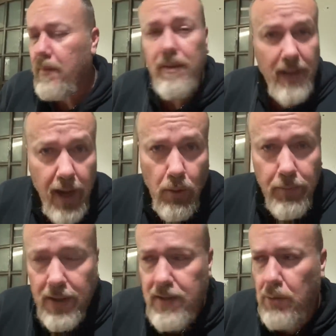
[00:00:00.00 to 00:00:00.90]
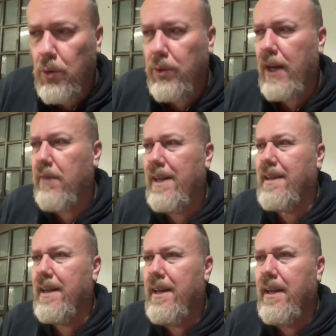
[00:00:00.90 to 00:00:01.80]
ter convicção que o Cudê não vai
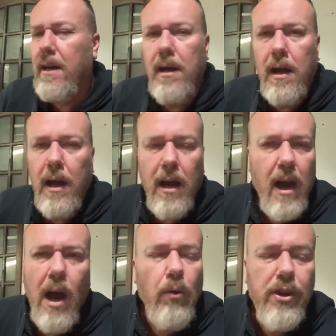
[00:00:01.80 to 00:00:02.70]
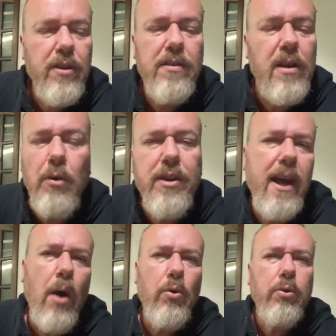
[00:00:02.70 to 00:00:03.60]
sair, é o que é o, que
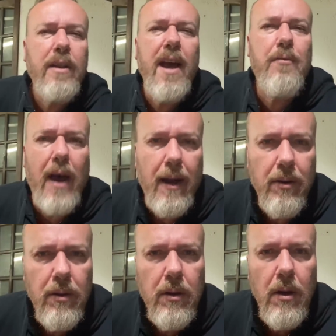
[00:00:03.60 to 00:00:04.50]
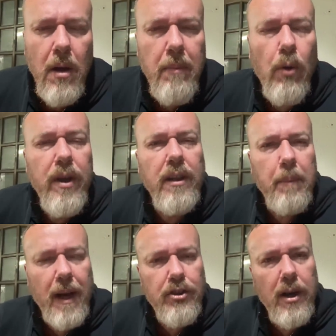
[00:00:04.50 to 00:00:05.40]
é o Cudê, velho. Meu Inter
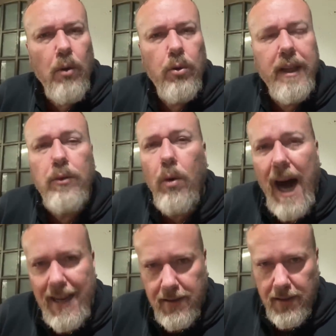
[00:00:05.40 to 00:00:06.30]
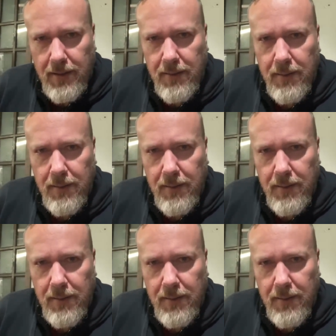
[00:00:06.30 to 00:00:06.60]
para tirar o Cudê do Racing.